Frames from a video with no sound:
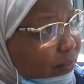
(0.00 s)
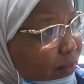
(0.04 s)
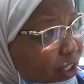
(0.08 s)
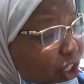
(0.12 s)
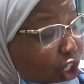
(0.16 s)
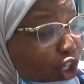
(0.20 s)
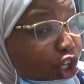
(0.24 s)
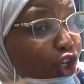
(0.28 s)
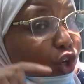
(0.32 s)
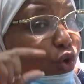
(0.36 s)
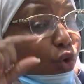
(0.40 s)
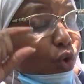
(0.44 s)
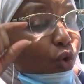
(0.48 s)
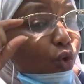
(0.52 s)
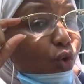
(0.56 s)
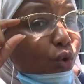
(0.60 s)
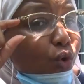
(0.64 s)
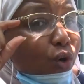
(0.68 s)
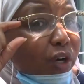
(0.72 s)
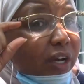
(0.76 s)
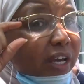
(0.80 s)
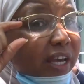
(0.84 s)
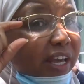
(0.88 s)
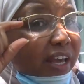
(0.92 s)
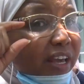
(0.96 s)

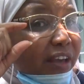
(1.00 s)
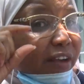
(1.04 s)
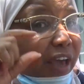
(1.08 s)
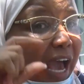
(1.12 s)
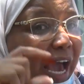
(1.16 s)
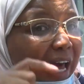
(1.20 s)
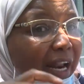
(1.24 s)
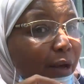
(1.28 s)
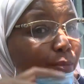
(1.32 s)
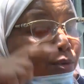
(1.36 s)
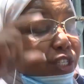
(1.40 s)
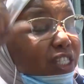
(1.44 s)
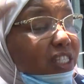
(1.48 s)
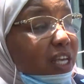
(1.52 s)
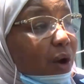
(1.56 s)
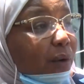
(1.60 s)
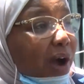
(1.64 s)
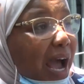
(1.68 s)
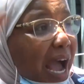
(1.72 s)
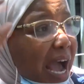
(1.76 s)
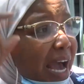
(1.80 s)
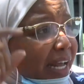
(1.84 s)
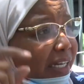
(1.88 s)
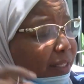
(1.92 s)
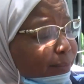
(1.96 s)
لانه على
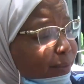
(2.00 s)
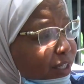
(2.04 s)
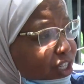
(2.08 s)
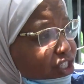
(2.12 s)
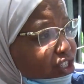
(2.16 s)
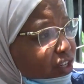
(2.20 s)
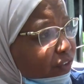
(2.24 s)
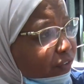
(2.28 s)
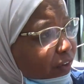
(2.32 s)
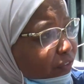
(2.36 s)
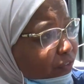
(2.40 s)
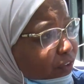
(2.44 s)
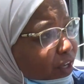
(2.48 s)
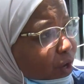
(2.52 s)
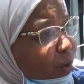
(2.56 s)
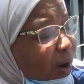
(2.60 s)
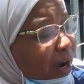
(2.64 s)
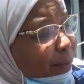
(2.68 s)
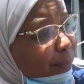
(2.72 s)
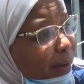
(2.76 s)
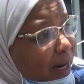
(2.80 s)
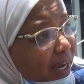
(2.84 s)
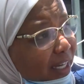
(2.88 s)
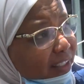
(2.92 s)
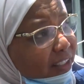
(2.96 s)
مستوى عالي من الشفافيه
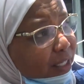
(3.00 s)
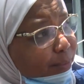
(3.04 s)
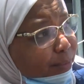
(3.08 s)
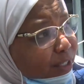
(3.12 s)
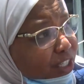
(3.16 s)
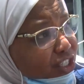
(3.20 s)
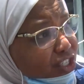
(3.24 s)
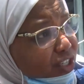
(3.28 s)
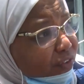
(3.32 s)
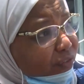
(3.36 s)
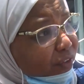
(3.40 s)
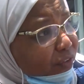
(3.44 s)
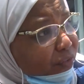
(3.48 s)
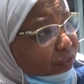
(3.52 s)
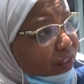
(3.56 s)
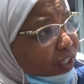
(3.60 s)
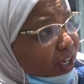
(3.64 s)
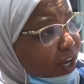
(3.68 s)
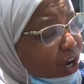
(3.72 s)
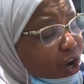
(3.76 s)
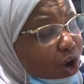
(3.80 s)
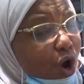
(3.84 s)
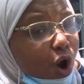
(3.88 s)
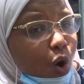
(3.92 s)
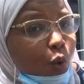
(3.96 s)
واكبر قدر من
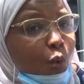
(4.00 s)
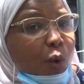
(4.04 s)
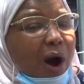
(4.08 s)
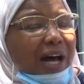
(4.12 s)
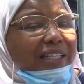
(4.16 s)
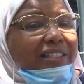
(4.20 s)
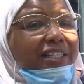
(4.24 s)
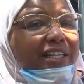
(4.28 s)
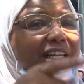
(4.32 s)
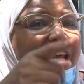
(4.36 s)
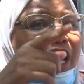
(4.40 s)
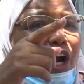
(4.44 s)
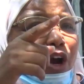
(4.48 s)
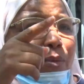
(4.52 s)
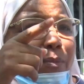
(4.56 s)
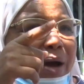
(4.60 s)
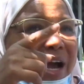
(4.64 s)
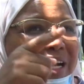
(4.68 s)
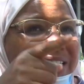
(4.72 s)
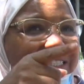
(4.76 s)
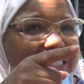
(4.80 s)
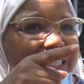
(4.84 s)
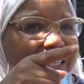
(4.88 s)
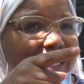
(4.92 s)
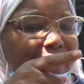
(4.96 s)
الشفافيه واعطيناكم
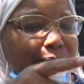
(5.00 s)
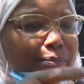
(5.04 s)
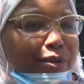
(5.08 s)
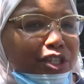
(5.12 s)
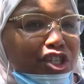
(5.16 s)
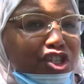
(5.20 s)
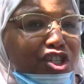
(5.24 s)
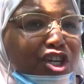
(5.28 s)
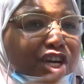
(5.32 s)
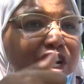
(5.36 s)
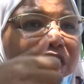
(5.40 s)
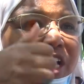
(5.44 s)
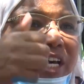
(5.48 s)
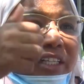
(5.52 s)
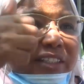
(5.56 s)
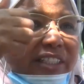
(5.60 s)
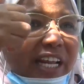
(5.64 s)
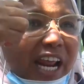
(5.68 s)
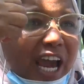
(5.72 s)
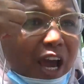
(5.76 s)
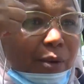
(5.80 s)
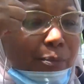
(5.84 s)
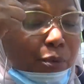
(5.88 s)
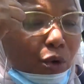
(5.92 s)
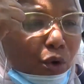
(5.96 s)
اكسي باش
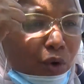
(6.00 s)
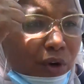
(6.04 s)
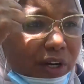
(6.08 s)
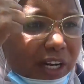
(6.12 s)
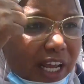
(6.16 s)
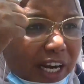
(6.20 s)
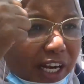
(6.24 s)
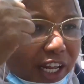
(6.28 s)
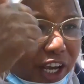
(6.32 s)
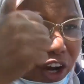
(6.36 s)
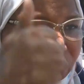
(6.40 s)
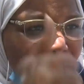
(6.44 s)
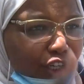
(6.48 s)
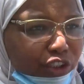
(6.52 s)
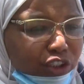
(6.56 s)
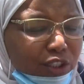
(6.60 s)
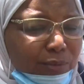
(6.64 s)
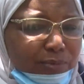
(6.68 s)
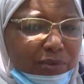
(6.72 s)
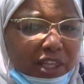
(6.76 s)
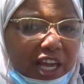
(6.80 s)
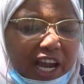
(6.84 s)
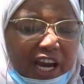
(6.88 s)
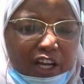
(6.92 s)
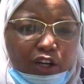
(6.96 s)
تراقبوا لنا الكونت
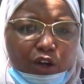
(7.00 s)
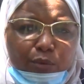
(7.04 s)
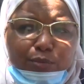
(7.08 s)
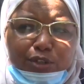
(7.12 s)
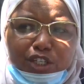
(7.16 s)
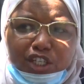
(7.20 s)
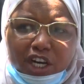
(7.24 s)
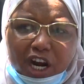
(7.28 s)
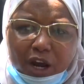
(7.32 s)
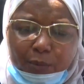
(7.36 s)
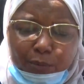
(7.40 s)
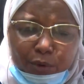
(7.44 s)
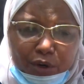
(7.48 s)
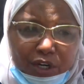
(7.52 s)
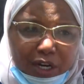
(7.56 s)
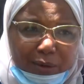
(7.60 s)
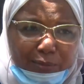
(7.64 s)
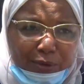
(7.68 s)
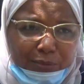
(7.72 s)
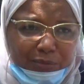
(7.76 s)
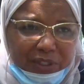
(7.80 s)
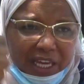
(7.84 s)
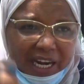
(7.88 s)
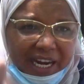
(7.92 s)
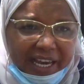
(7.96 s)
نتاعنا باش تراقبوا لنا
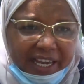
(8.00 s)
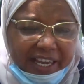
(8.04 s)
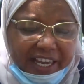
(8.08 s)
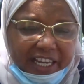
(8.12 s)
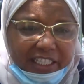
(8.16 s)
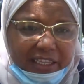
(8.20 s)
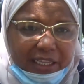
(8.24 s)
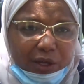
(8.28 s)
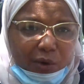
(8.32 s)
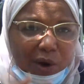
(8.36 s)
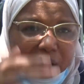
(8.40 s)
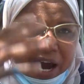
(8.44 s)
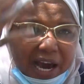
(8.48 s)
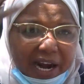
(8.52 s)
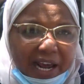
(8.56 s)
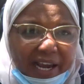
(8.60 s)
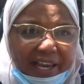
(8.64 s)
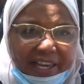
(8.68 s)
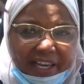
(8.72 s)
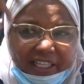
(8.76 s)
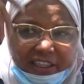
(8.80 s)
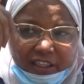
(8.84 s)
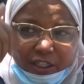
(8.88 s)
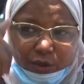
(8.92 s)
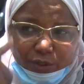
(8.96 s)
ممتلكاتنا
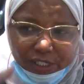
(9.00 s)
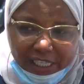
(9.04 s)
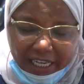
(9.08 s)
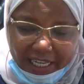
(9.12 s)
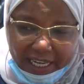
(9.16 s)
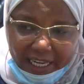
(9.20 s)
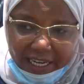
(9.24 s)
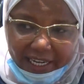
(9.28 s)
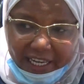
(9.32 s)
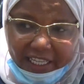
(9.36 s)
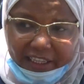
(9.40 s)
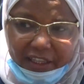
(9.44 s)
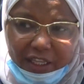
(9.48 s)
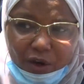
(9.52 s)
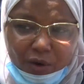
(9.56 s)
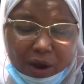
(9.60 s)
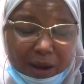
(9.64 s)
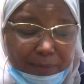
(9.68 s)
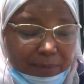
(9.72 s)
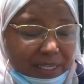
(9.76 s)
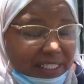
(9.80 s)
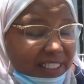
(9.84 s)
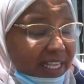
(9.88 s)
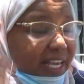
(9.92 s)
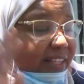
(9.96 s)
وحركاتنا وسكناتنا
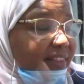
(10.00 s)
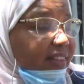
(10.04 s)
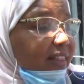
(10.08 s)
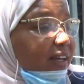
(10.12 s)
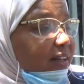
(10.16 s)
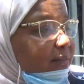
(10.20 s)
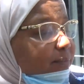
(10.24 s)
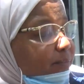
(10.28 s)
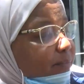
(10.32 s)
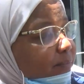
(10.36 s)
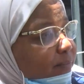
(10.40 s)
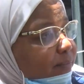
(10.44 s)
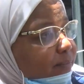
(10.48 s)
وهمساتنا